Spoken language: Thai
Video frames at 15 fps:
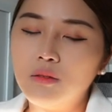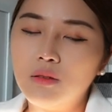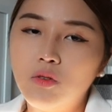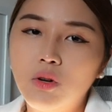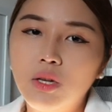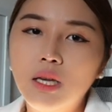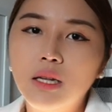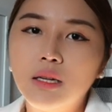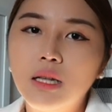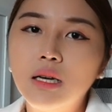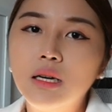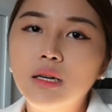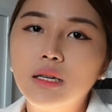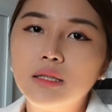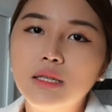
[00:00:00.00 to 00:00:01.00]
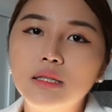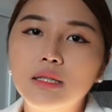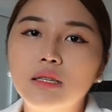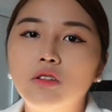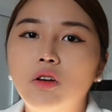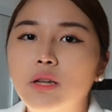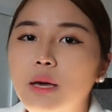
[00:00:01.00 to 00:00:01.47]
ธุรกิจในเครือจริ
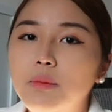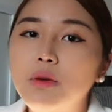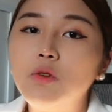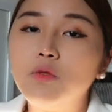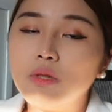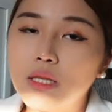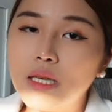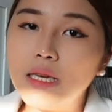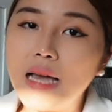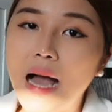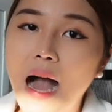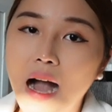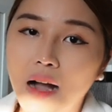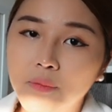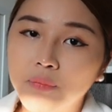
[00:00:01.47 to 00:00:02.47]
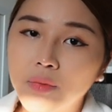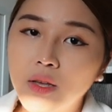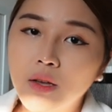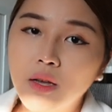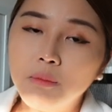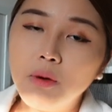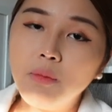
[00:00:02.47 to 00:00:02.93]
งๆตอนนี้มีอยู่สี่อย่าง
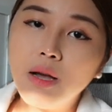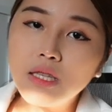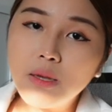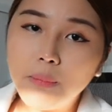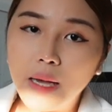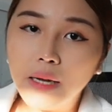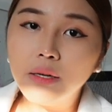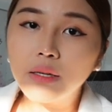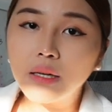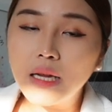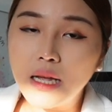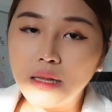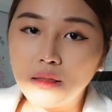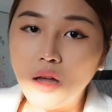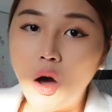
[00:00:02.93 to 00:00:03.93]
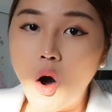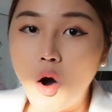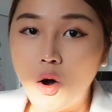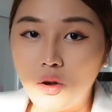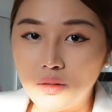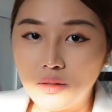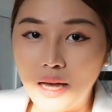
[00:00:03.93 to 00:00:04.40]
ไม่ว่าจะเป็นเรียนต่อ
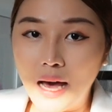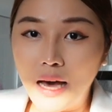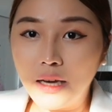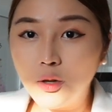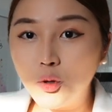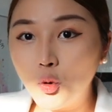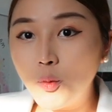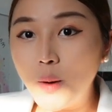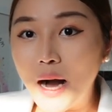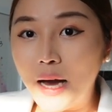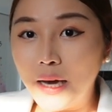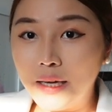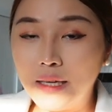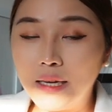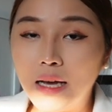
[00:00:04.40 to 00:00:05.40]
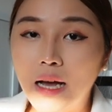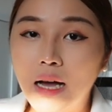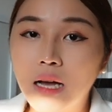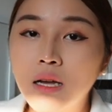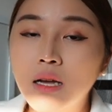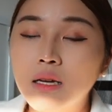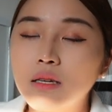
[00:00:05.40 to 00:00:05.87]
ไทยดูไบนะคะ
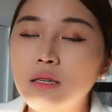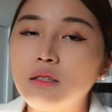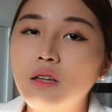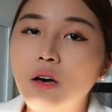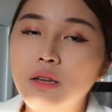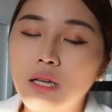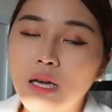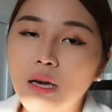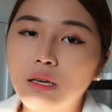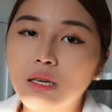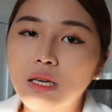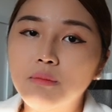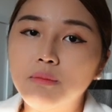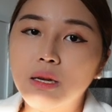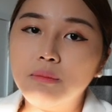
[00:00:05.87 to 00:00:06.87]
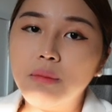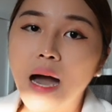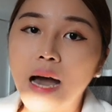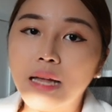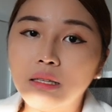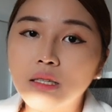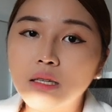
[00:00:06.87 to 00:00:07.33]
คือตอนนี้ครีมเป็น
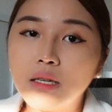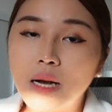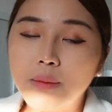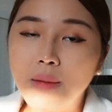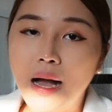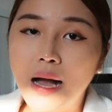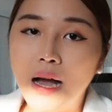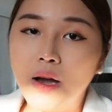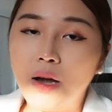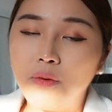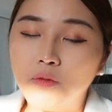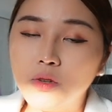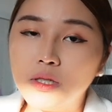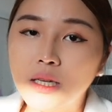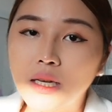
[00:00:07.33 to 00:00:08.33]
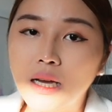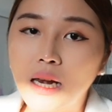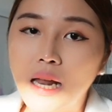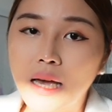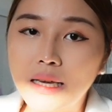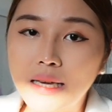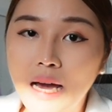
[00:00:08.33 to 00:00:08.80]
พาร์ทเนอร์กับมหาวิทยา
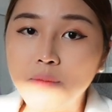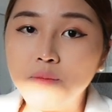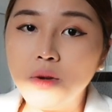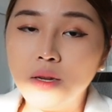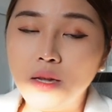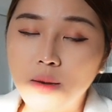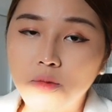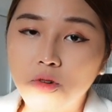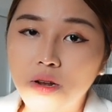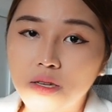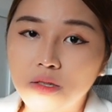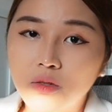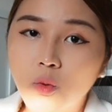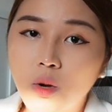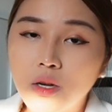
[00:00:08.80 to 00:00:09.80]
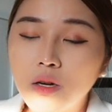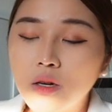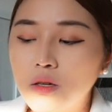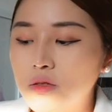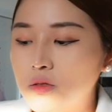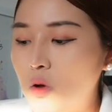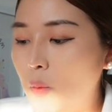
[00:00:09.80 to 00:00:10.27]
ลัยการบินเอมิเรตส์ด้วยก็
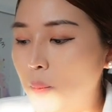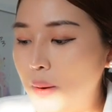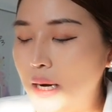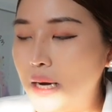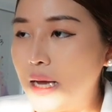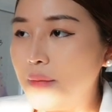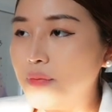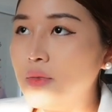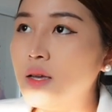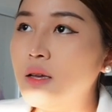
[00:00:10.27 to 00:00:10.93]
คือส่งไปเรียน